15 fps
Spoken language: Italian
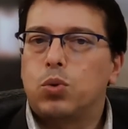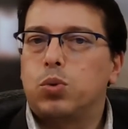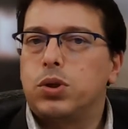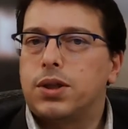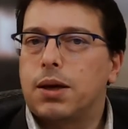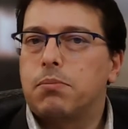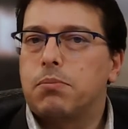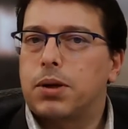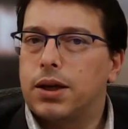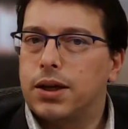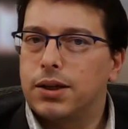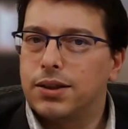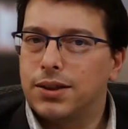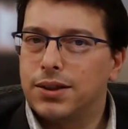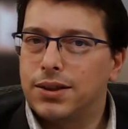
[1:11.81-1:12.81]
di cui
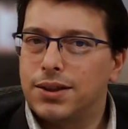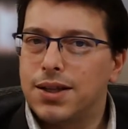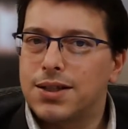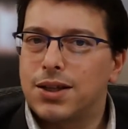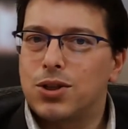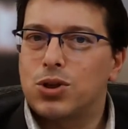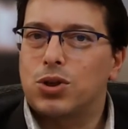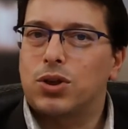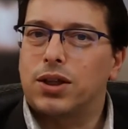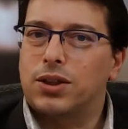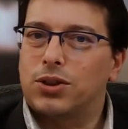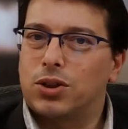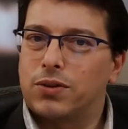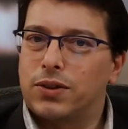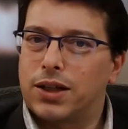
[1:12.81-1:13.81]
sempre eh, in
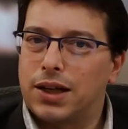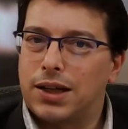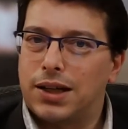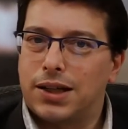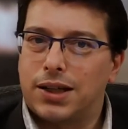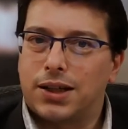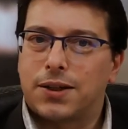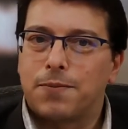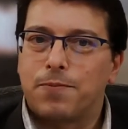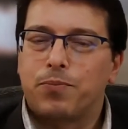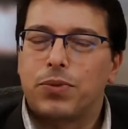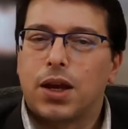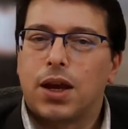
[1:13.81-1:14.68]
descrizione troverai il link.